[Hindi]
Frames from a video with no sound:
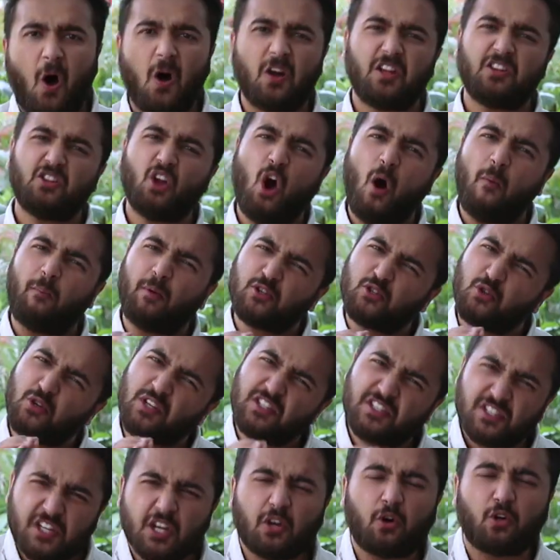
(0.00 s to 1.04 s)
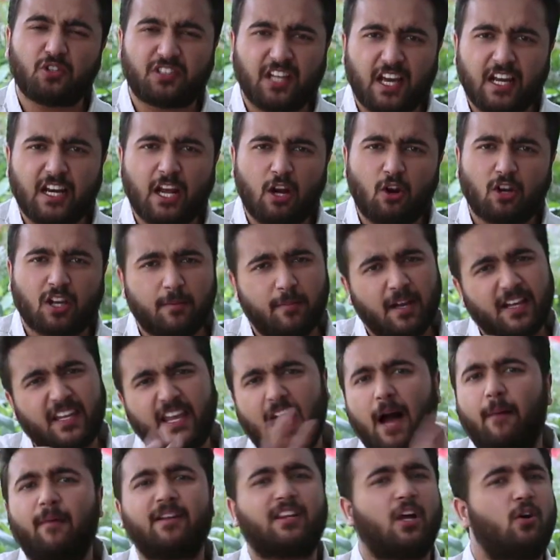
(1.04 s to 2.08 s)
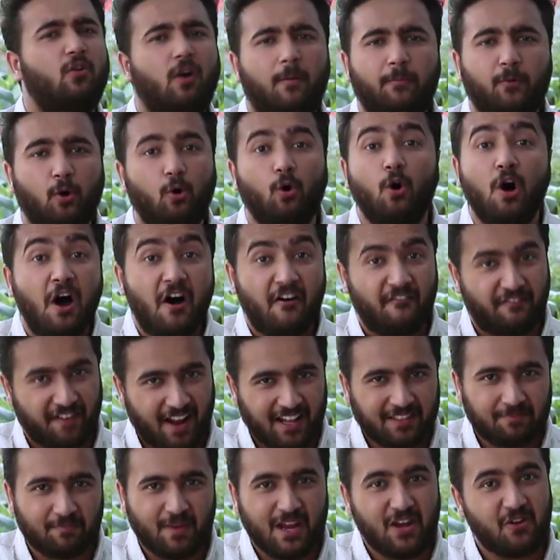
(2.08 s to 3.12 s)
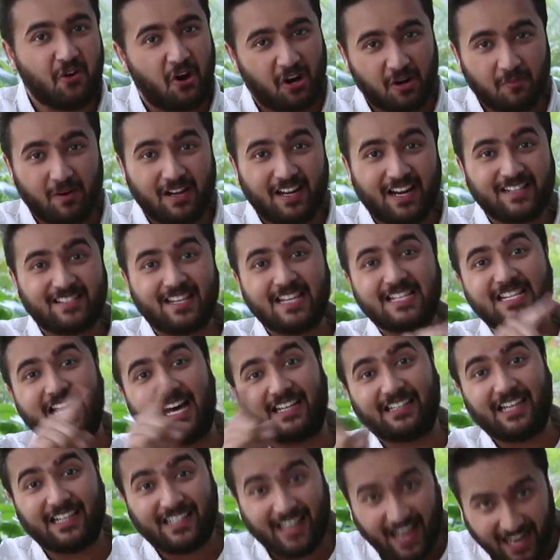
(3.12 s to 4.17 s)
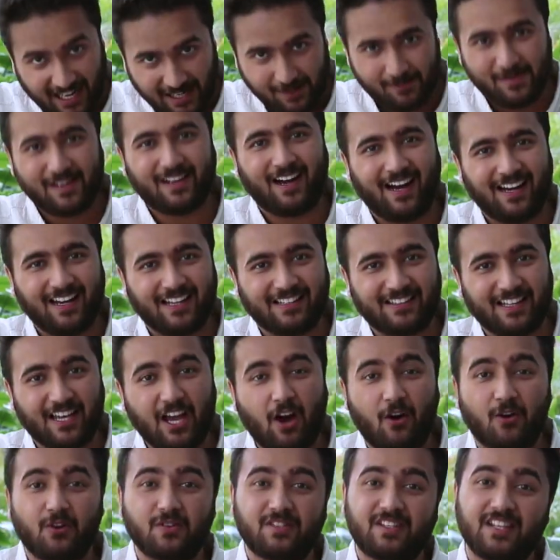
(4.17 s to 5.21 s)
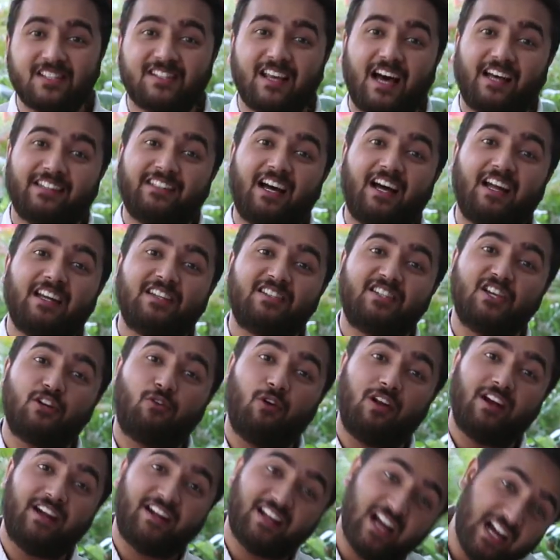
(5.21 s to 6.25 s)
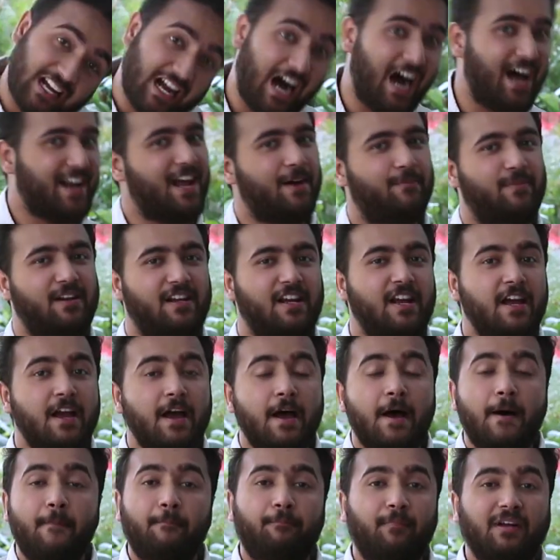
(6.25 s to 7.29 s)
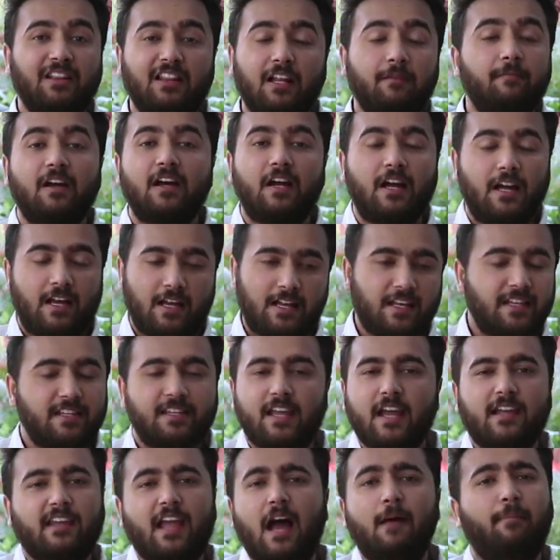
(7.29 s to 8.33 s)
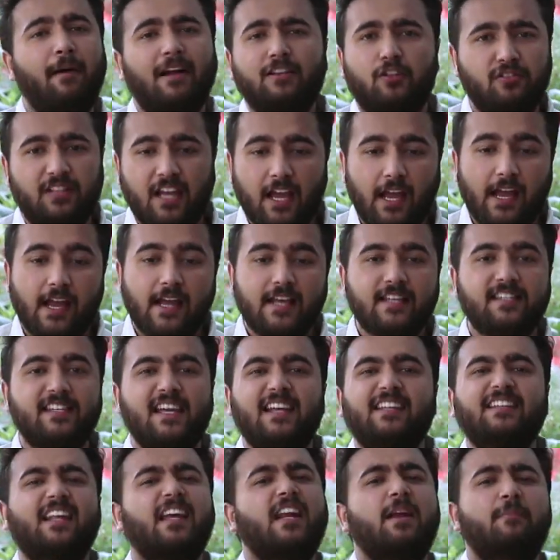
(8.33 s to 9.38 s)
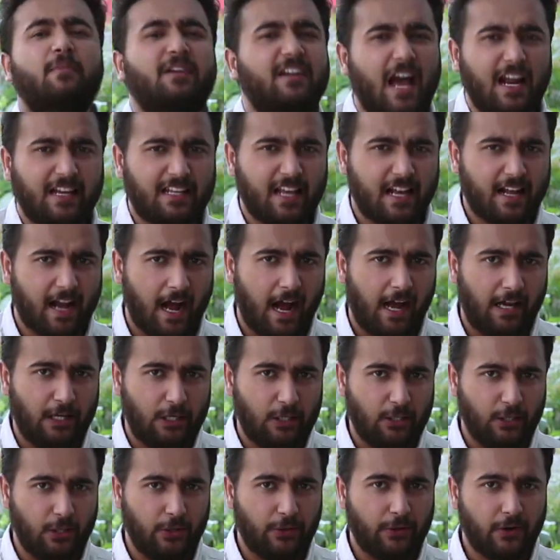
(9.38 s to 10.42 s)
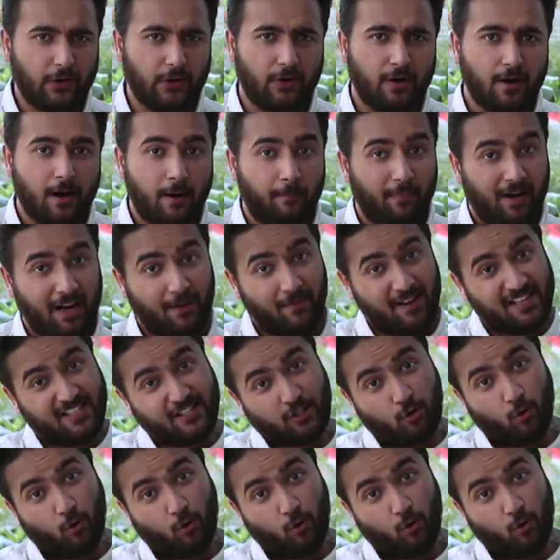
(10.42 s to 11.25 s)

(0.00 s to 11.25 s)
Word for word: और इतने अपॉर्चुनिस्टिक होते हैं ना लोग कि मैं क्या बताऊँ आपको व्रत में नॉर्मल डे से ज़्यादा डाइट भी खा लेते हैं और उससे ज़्यादा अच्छी क्वालिटी का खाना भी मतलब ये क्या बात होती है सेंधा नमक डाल के खा लियो मतलब इस